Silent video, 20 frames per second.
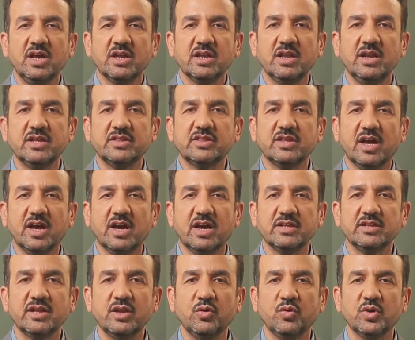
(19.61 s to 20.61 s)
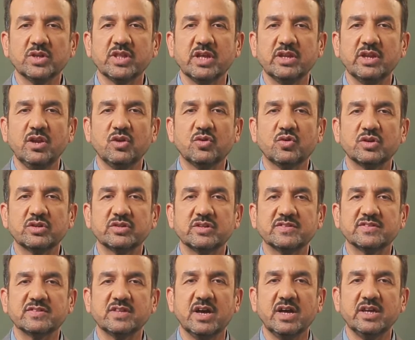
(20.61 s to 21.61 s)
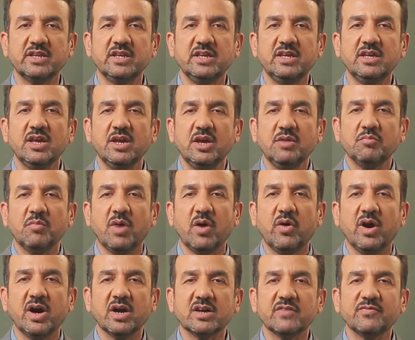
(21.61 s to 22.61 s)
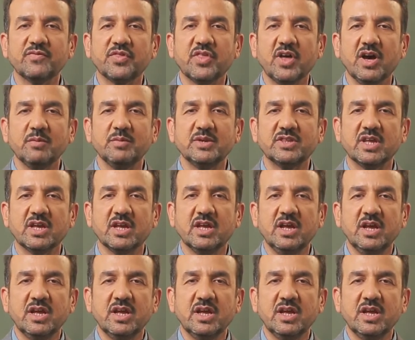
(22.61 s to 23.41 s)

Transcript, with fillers: للاتحاد الوطني الكردستاني مواقف ثابتة